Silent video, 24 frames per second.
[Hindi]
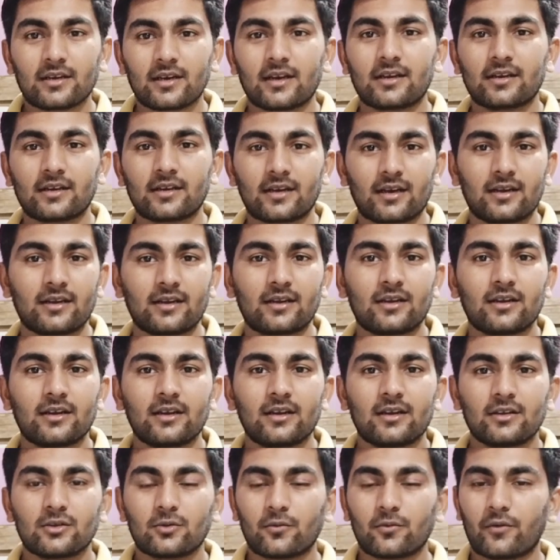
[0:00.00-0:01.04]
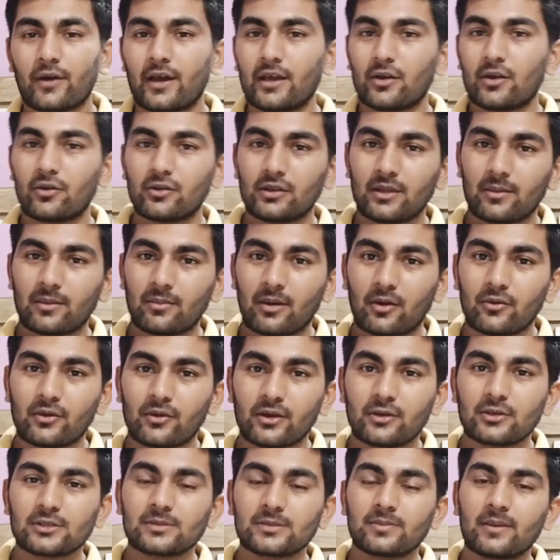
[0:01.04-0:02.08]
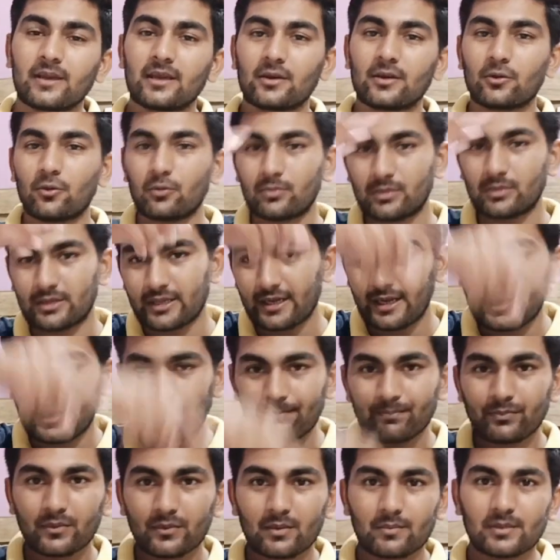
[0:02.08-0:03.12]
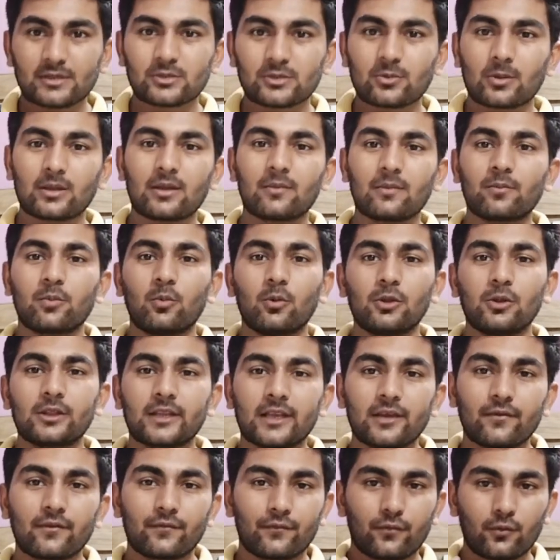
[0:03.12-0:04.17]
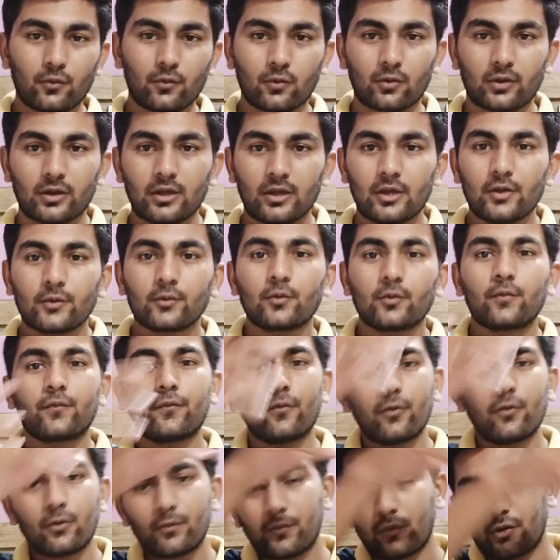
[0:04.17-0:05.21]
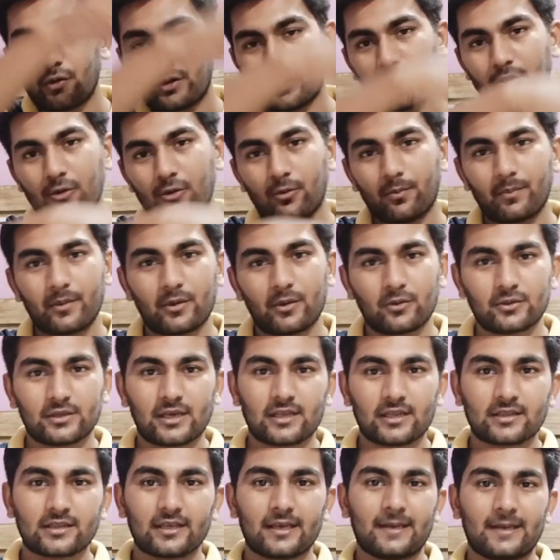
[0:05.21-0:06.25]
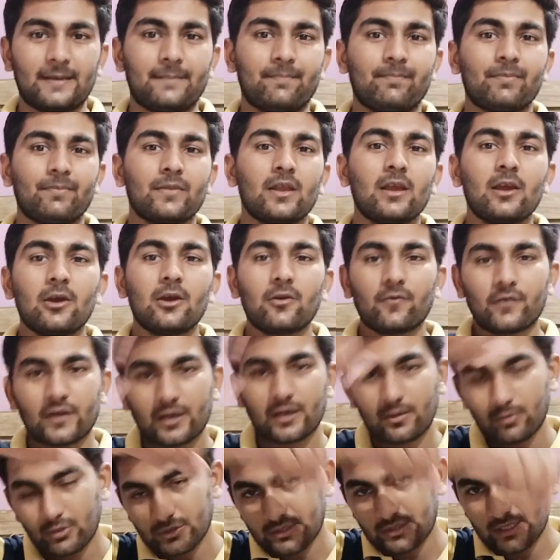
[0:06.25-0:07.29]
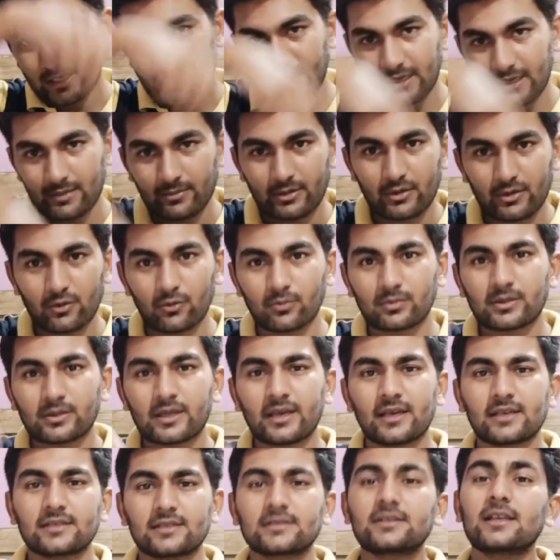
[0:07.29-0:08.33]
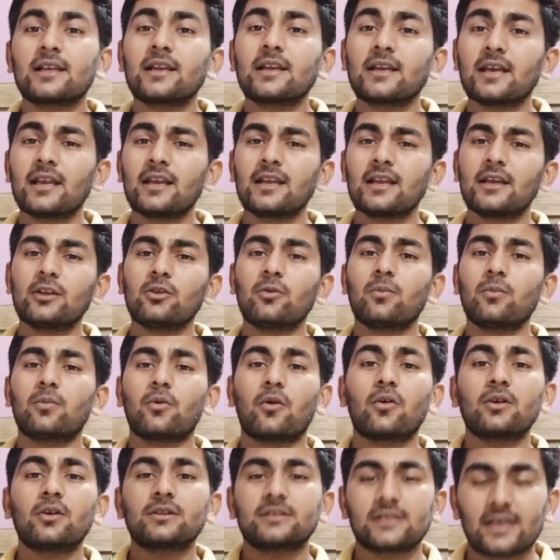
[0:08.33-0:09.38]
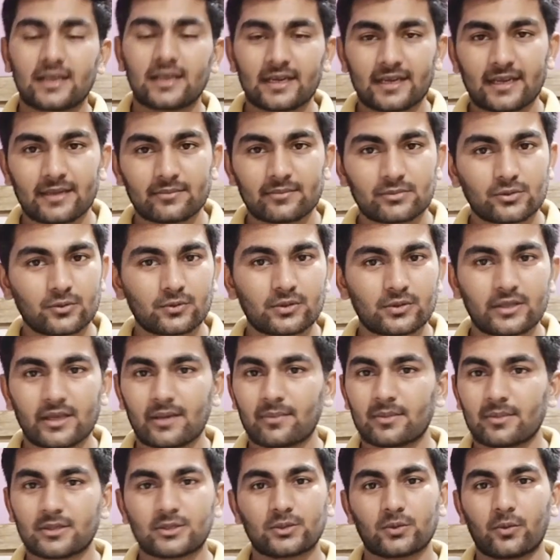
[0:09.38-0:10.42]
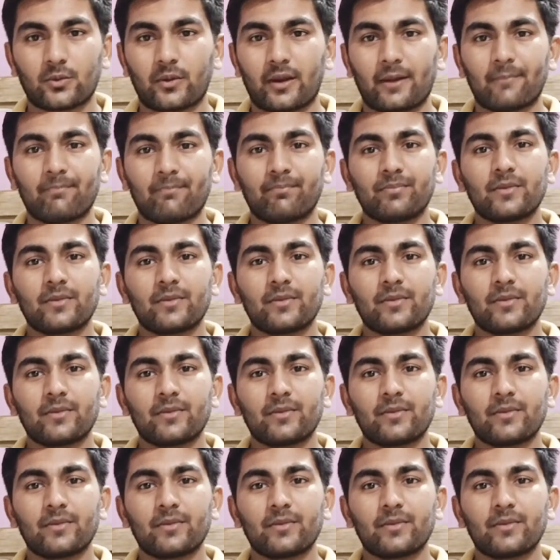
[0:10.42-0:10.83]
रन रन तो फायर ऑन द माउंटेन उसमें घूमते हैं फिर उसके बाद हम बोलते हैं फोर तो फोर फोर के ग्रुप में हो जाते हैं फिर वो सर्किल में घूमते हैं सर्किल की तो बहुत सारे गेम्स होते हैं बच्चों के